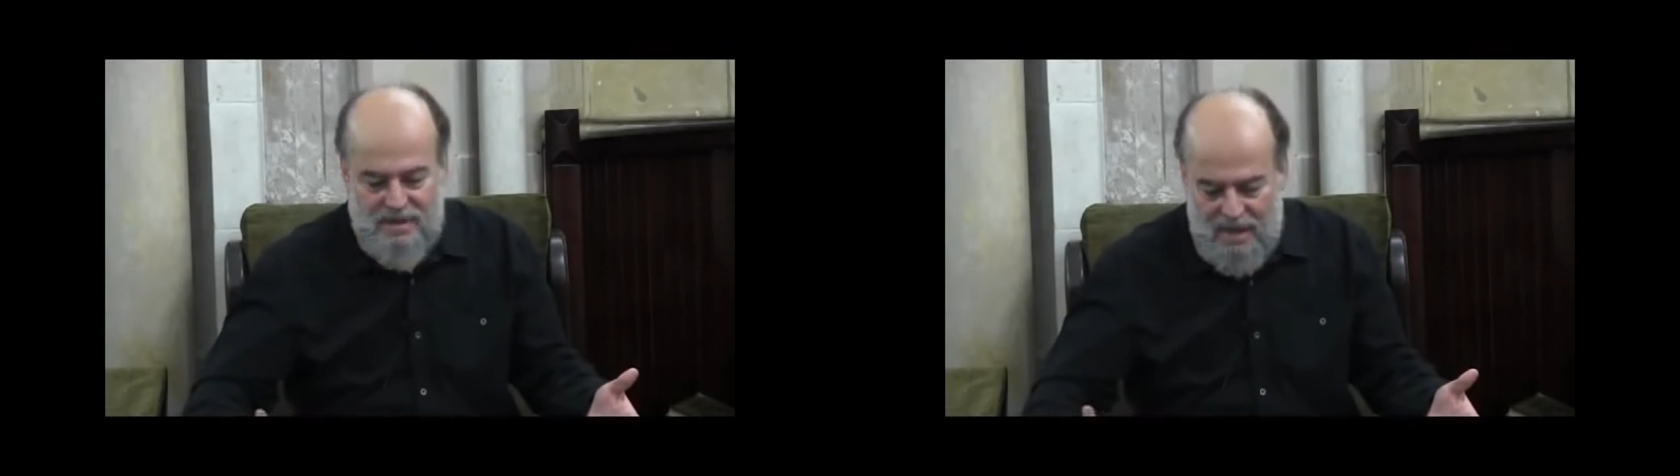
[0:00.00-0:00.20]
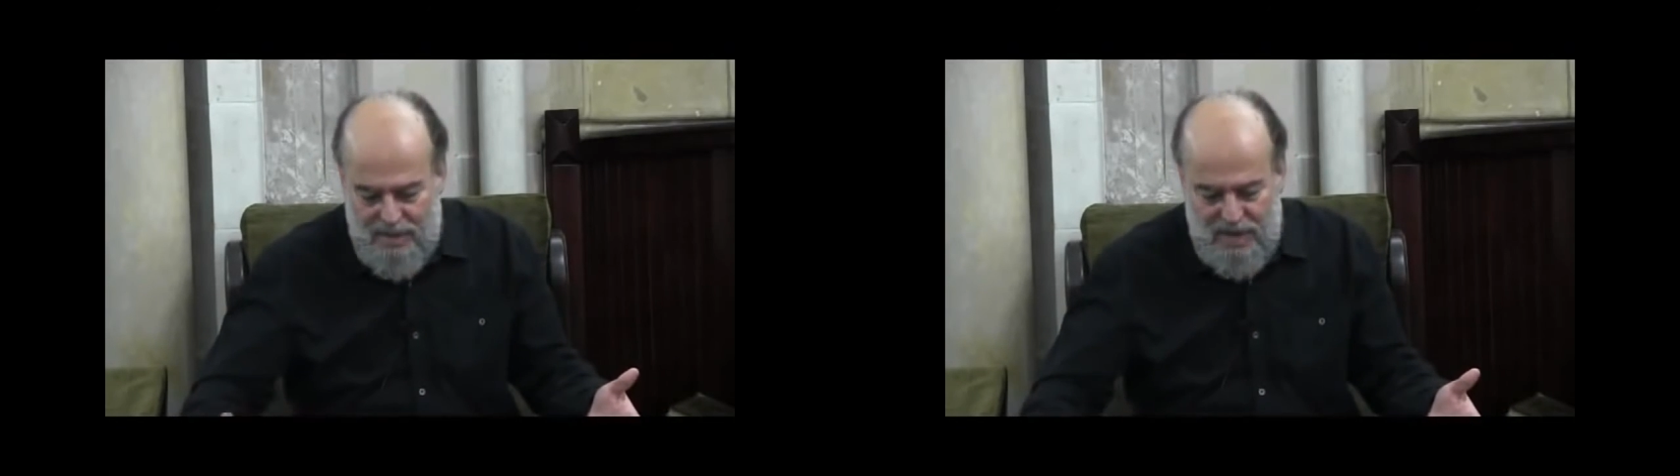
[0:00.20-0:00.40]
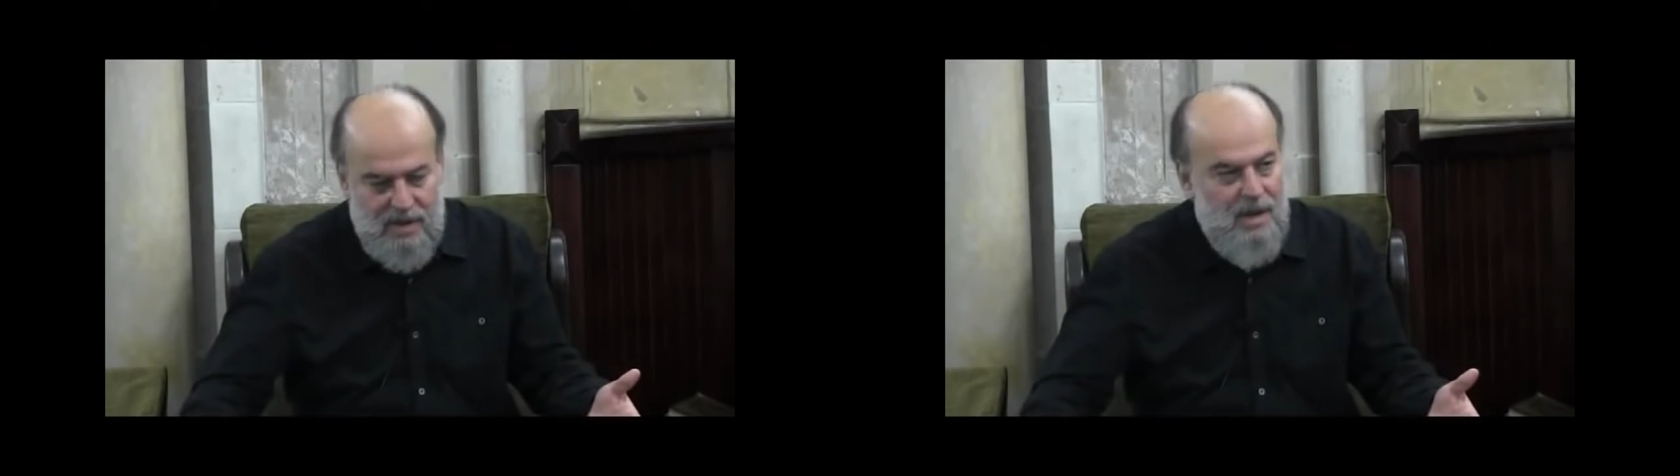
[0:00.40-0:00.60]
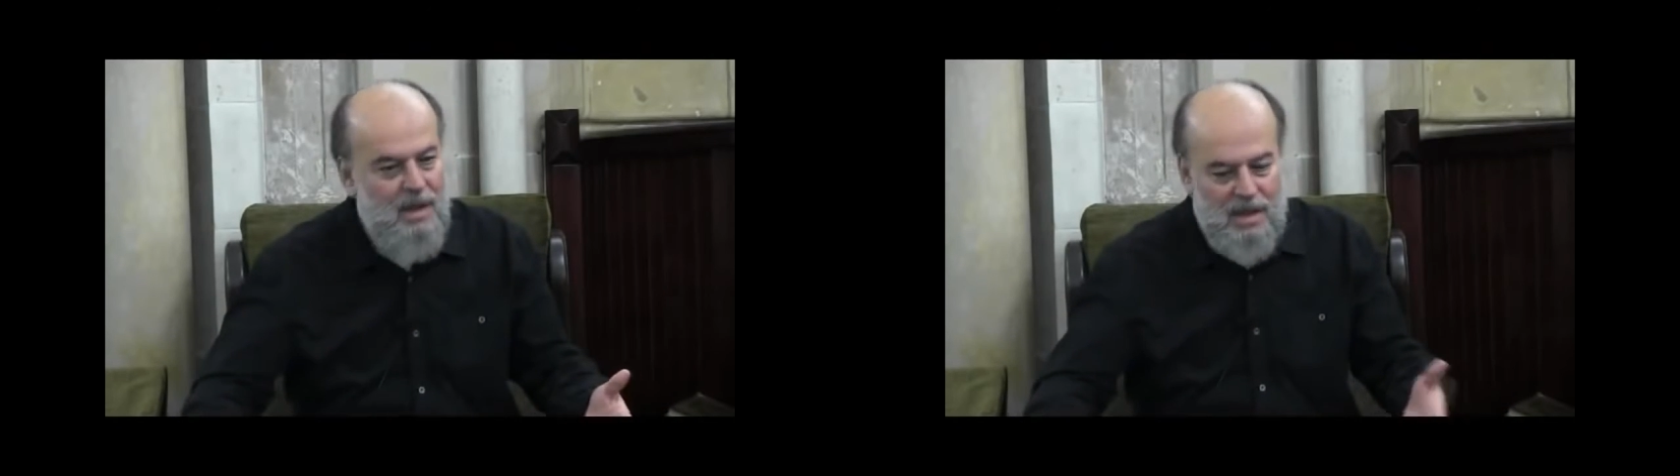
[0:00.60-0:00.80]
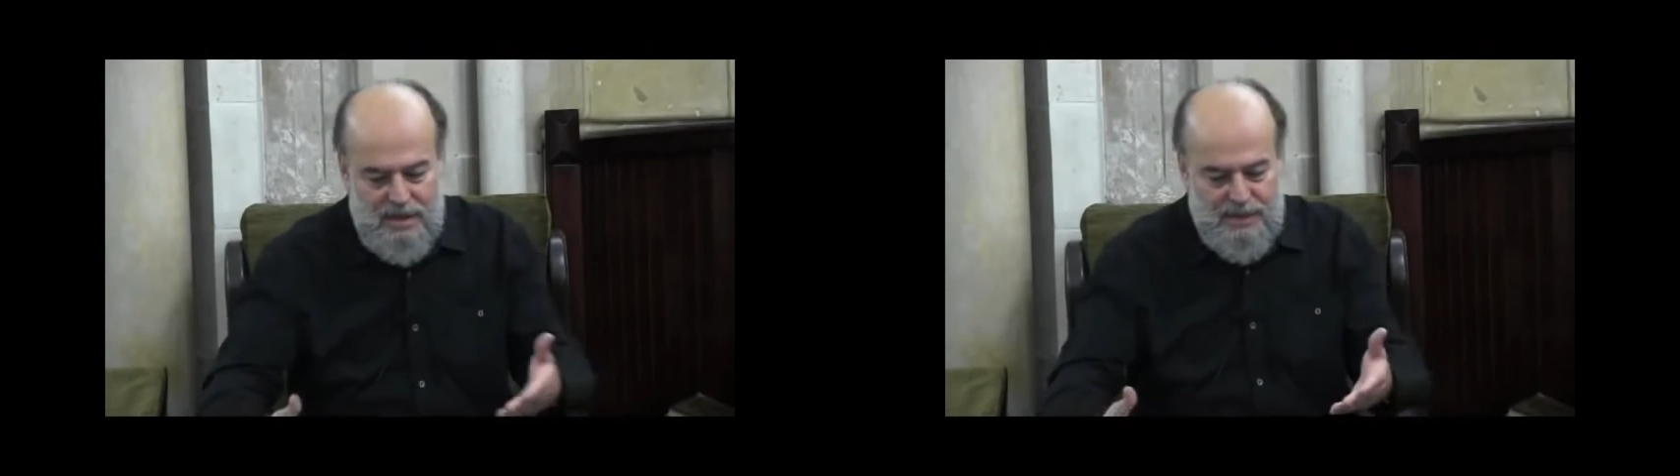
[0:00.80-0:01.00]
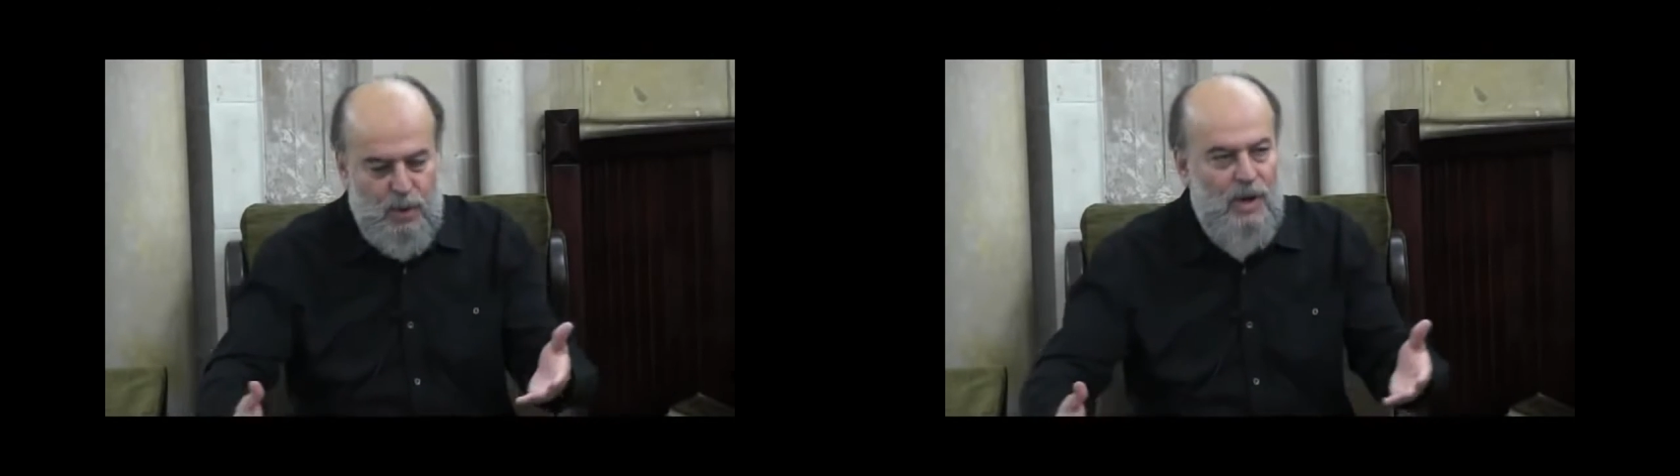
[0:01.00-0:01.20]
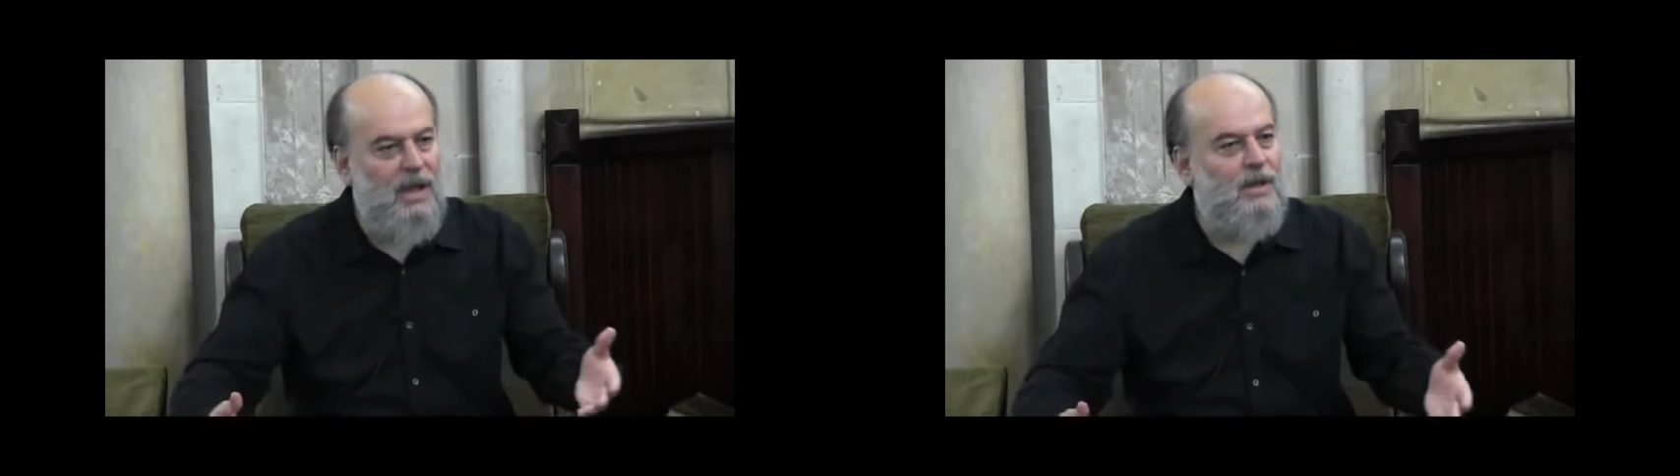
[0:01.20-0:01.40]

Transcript: طيب اثبتوا لي